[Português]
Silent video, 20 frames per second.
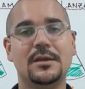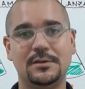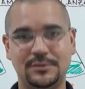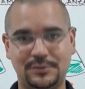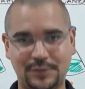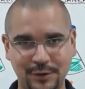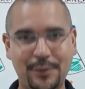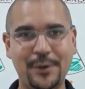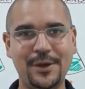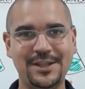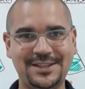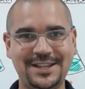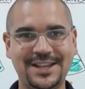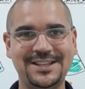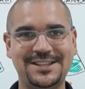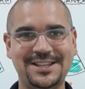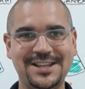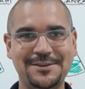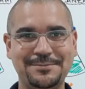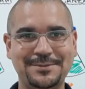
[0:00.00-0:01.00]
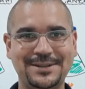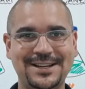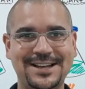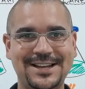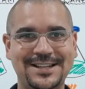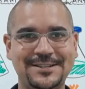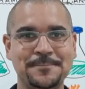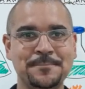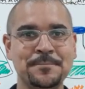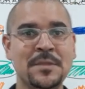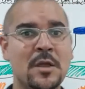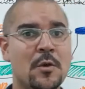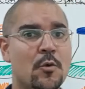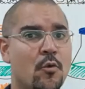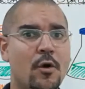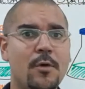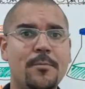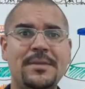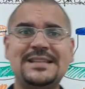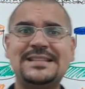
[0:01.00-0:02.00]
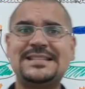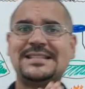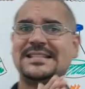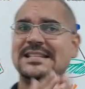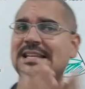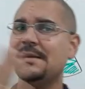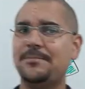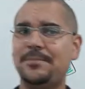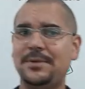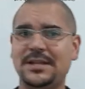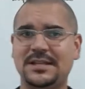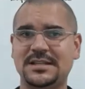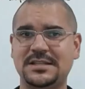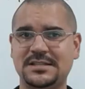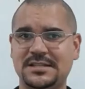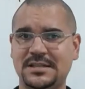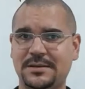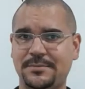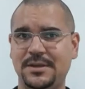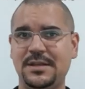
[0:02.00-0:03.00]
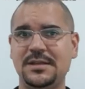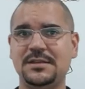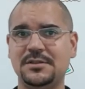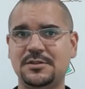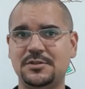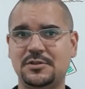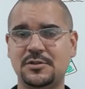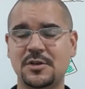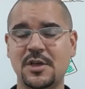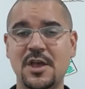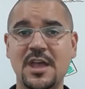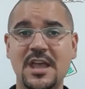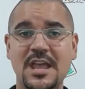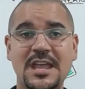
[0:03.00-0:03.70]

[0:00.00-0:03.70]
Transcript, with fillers: Deu pra entender a parada? O homem sempre quis saber isso.